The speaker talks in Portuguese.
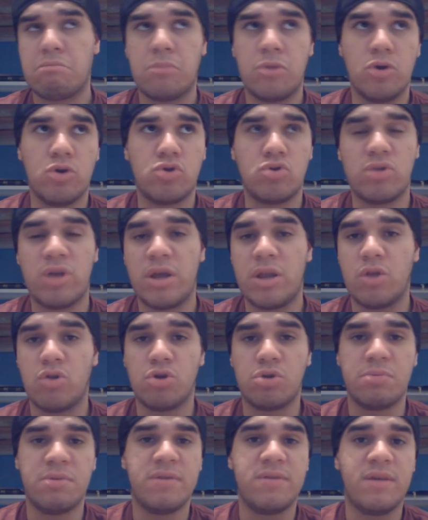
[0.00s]
eu chutaria
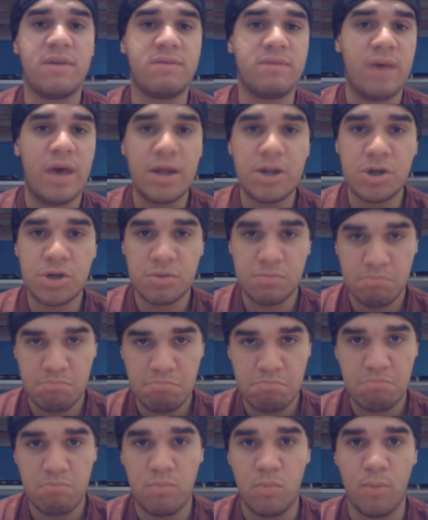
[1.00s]
2017
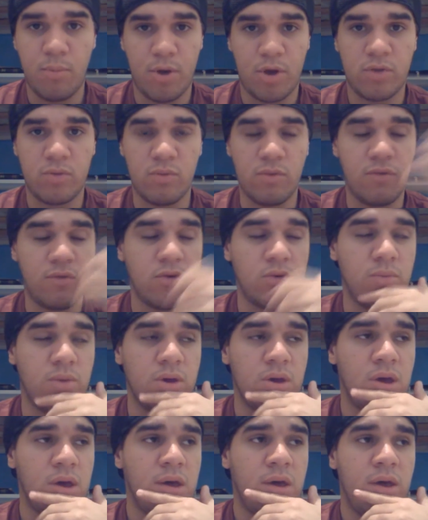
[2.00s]
pro próximo
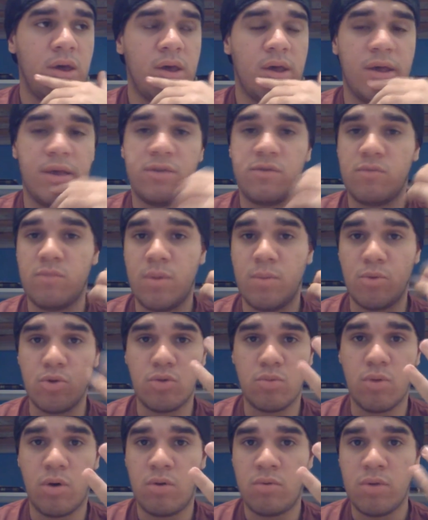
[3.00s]
filme. Esse filme é
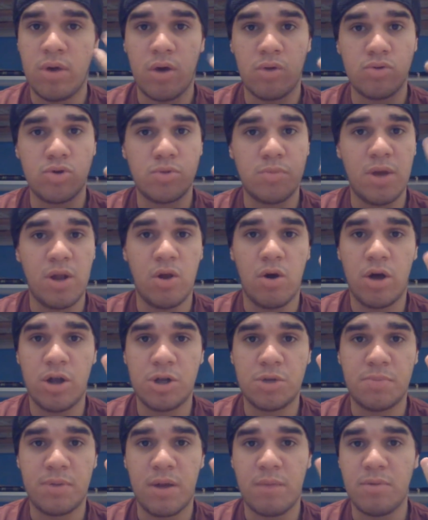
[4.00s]
muito bom, é um dos
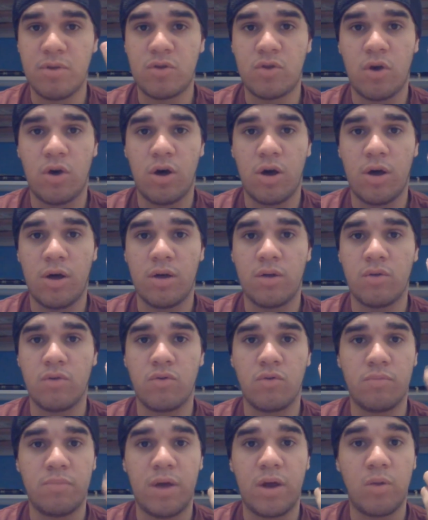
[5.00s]
melhores. Para mim, só não
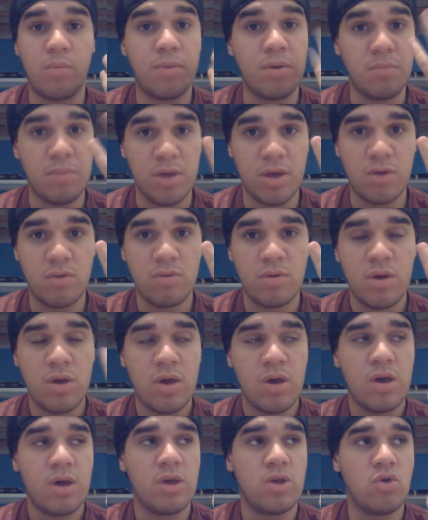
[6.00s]
supera o primeiro
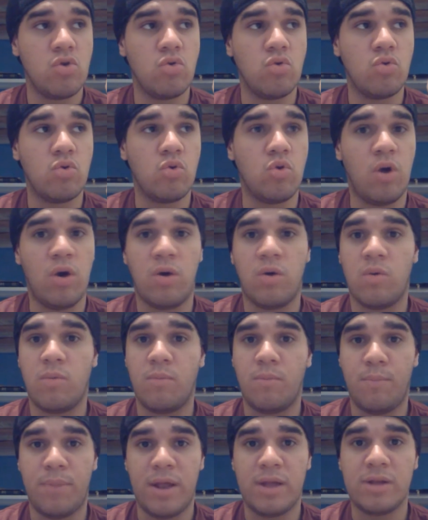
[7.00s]
e o
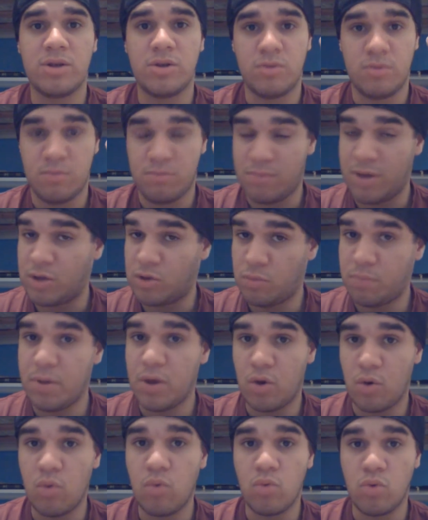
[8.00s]
mas
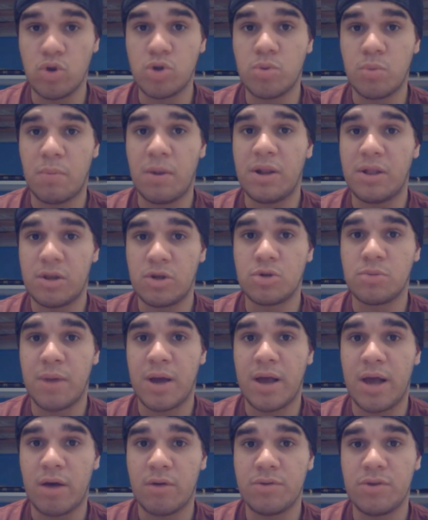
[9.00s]
superou o último Planeta dos
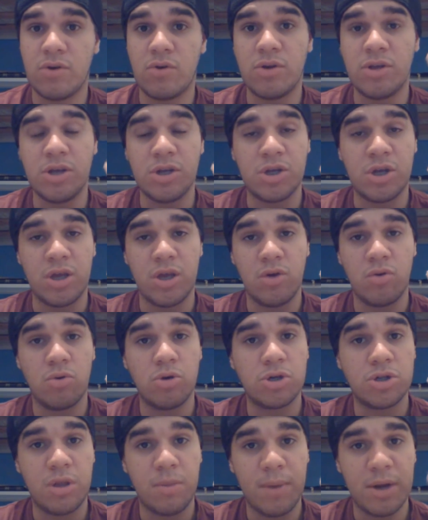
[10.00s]
Macacos da Origem. Eu
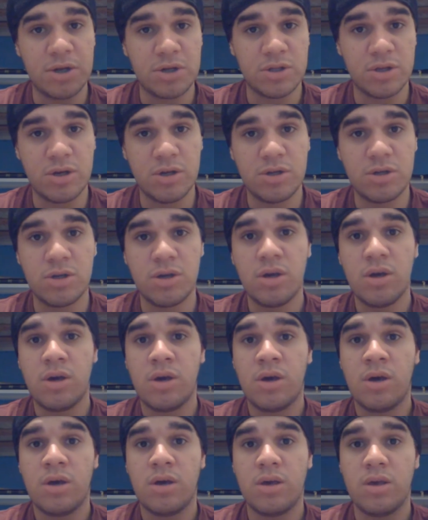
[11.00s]
gostei bastante
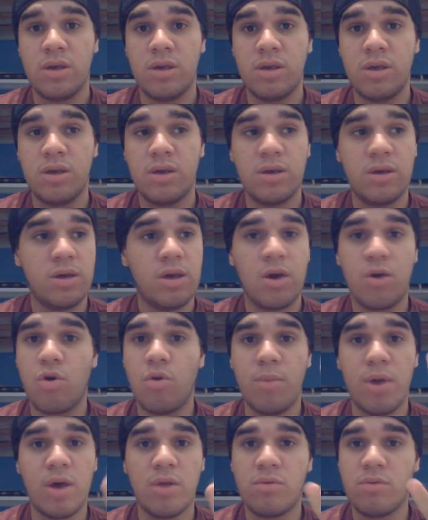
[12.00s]
e
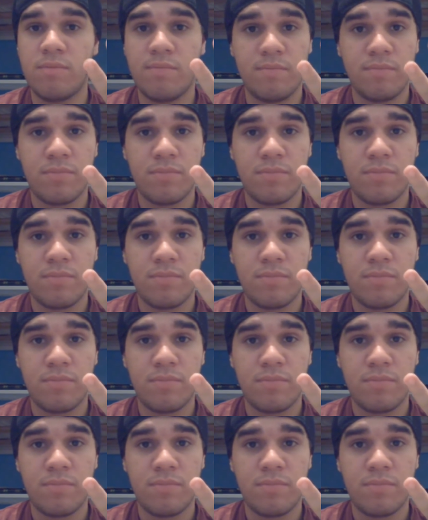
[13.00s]
recomendo.